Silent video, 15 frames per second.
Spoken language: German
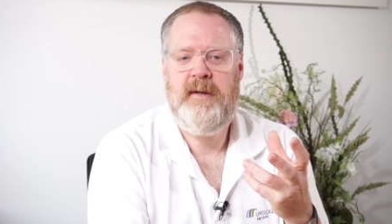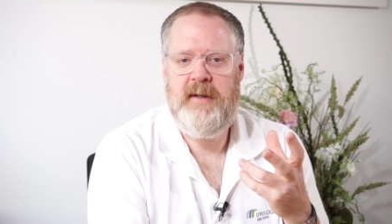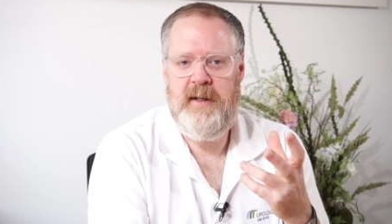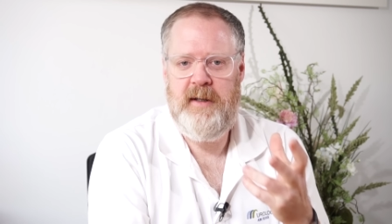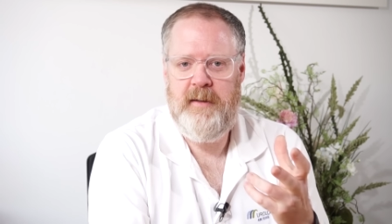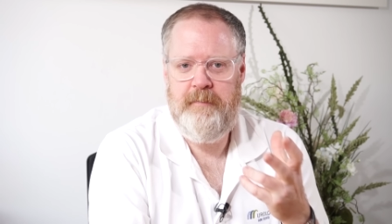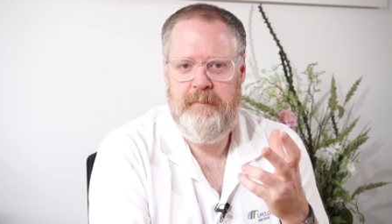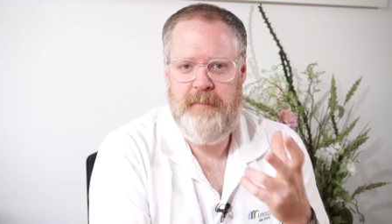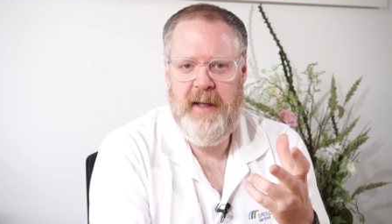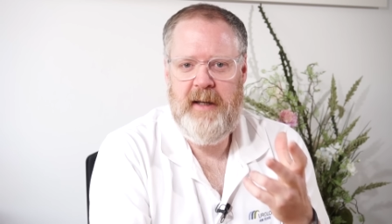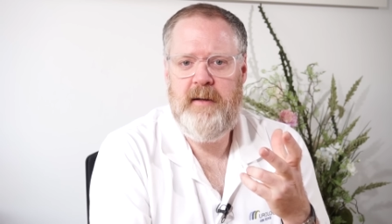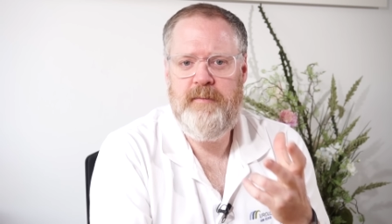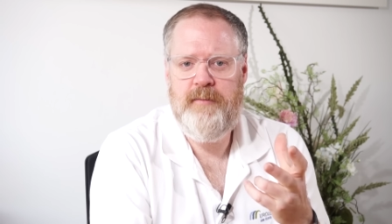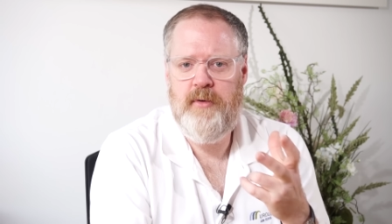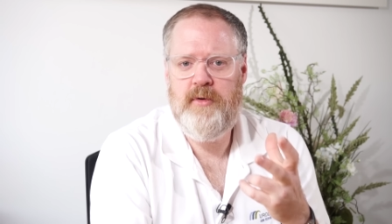die
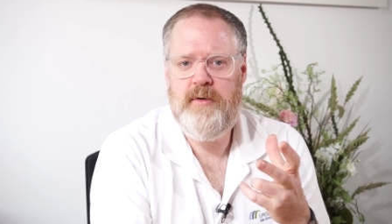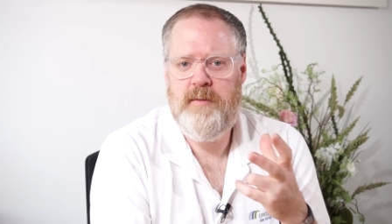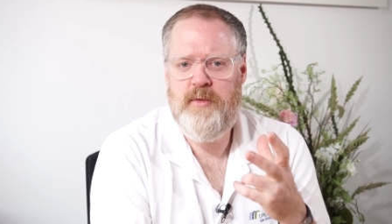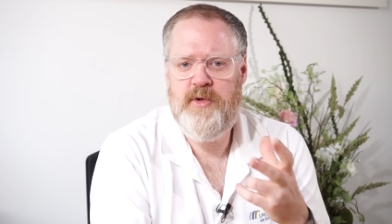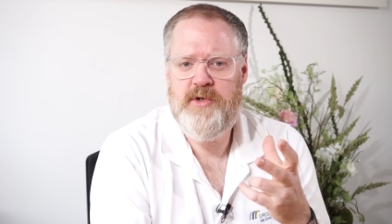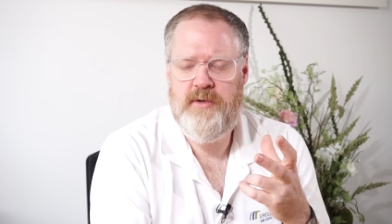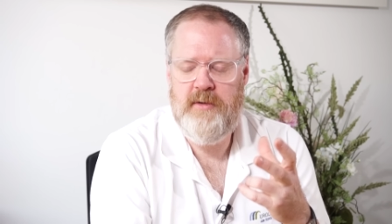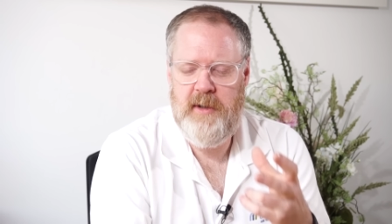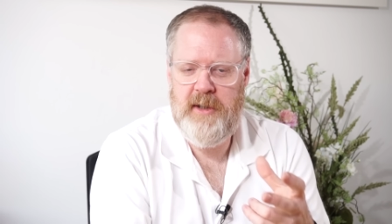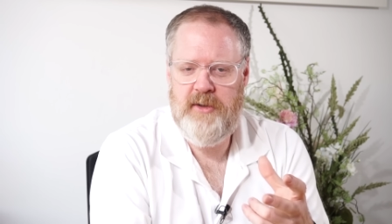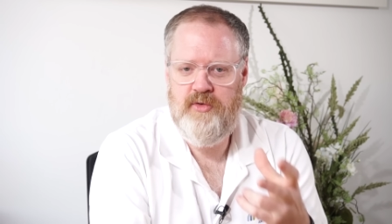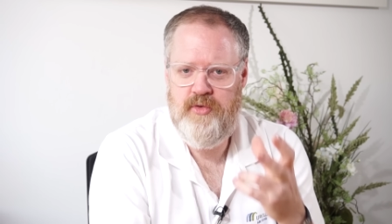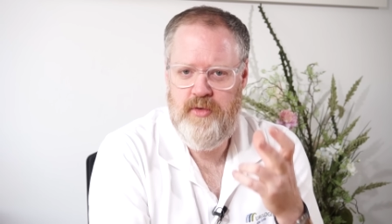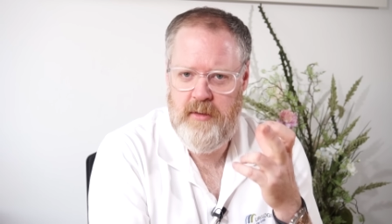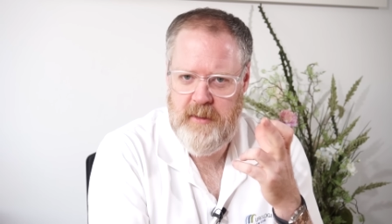
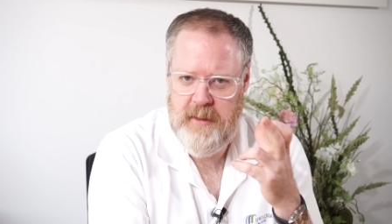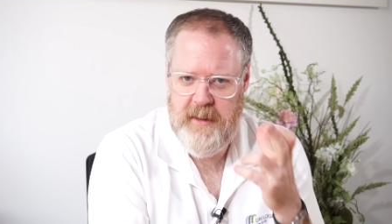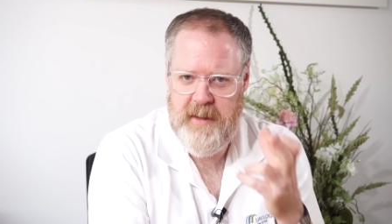Beckenbodenmuskulatur und